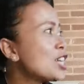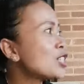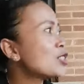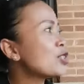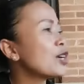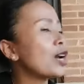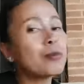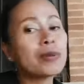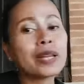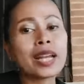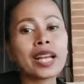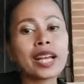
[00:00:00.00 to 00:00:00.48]

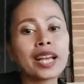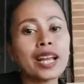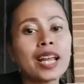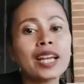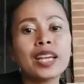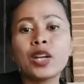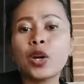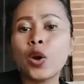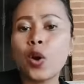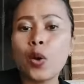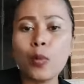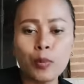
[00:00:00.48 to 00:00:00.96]
soalnya mereka
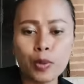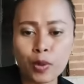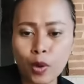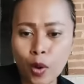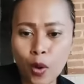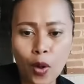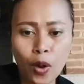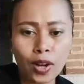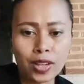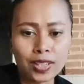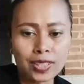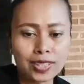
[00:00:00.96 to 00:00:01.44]
lagi
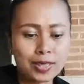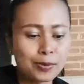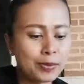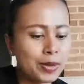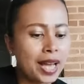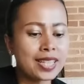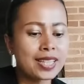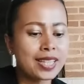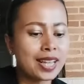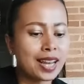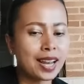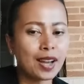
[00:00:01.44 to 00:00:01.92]
ngobrol jadi
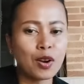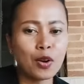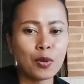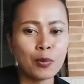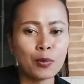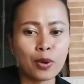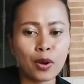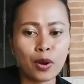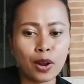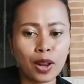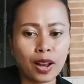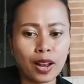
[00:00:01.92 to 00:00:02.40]
biasa lah
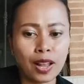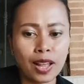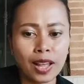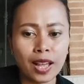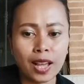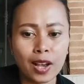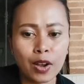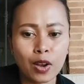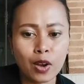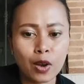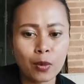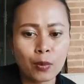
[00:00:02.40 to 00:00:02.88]
ngobrol
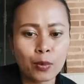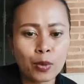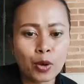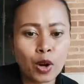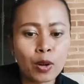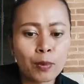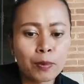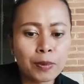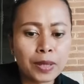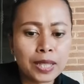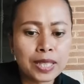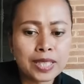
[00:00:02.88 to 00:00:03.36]

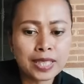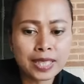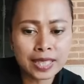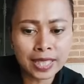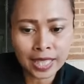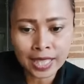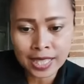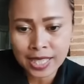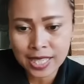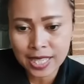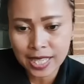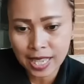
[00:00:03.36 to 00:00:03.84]
ngobrol
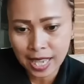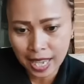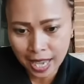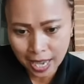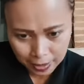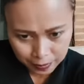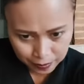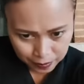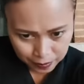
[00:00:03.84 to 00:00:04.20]
bisnis ya